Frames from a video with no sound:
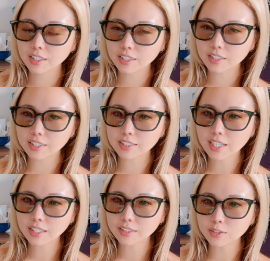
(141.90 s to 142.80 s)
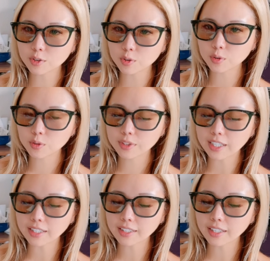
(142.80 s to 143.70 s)

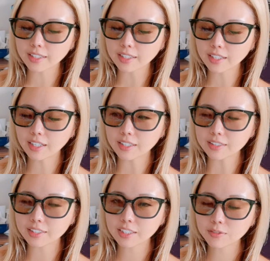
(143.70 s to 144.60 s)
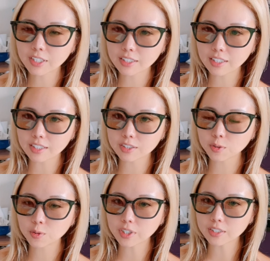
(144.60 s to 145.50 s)
2017年から G1 に
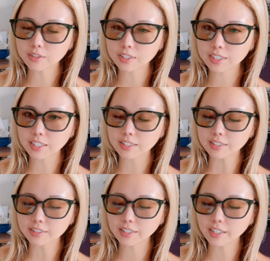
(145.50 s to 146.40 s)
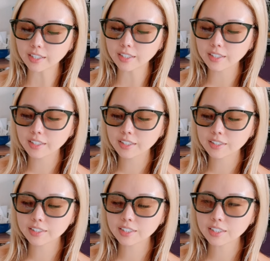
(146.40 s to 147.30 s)
昇格したんですが、
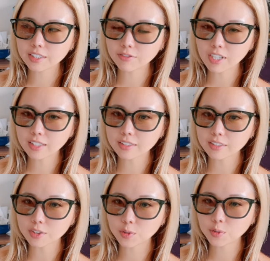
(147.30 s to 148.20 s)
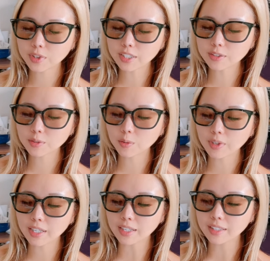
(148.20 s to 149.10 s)
G1 昇格後
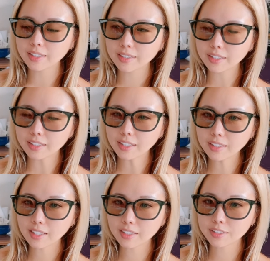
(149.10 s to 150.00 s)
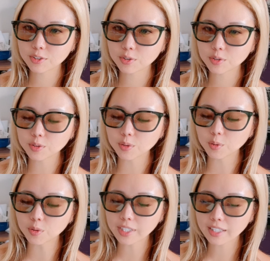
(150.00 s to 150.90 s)
は7年中
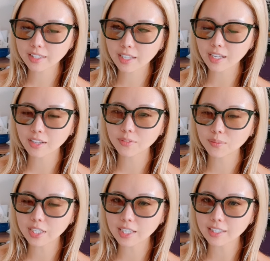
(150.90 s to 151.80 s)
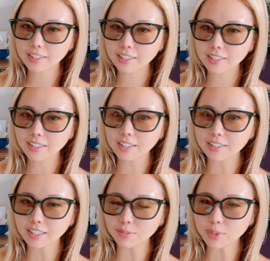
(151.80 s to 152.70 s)
5年で馬券に絡
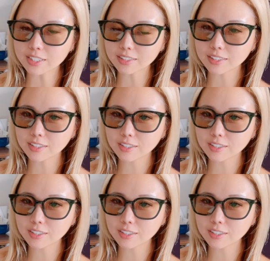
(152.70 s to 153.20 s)
んでいます。